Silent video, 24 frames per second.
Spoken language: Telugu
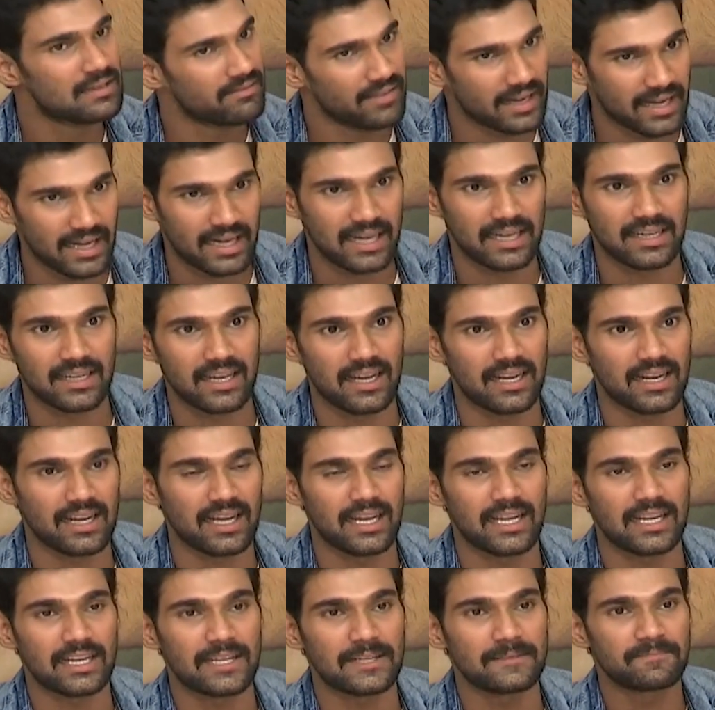వెంకట్ గారు
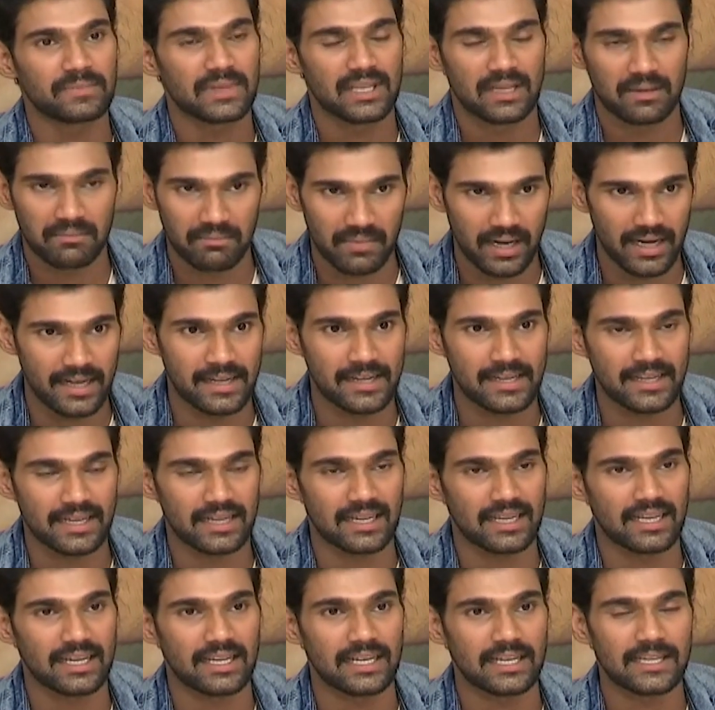కానీ మా
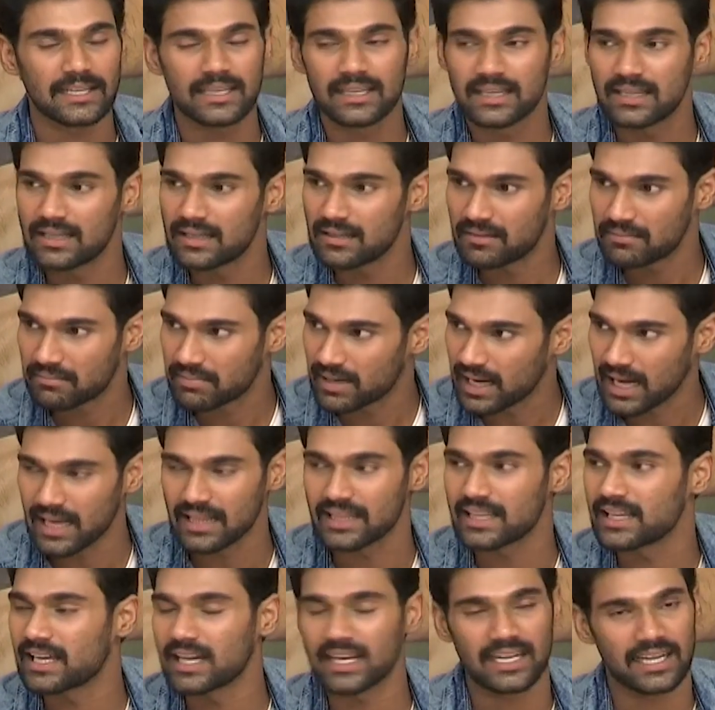ఎడిటర్ కానీ
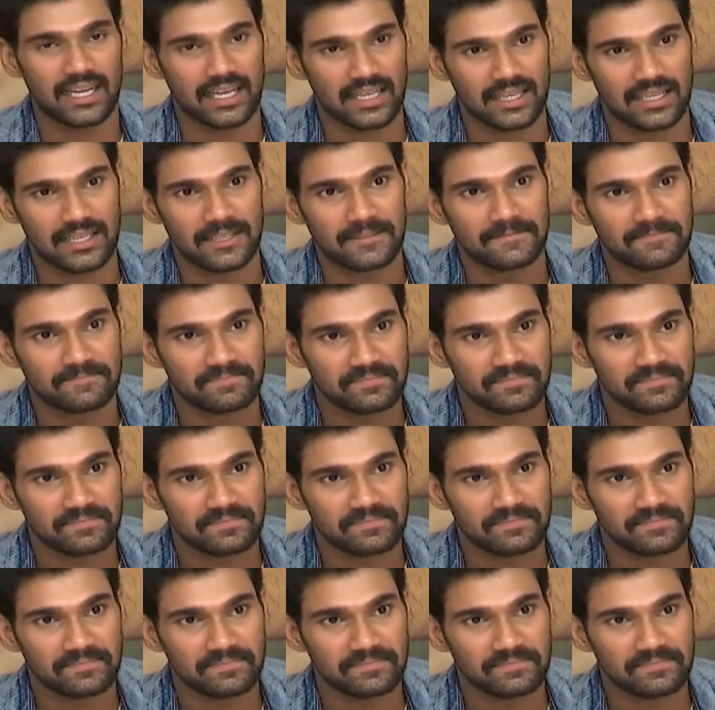గాంధీ గారు కానీ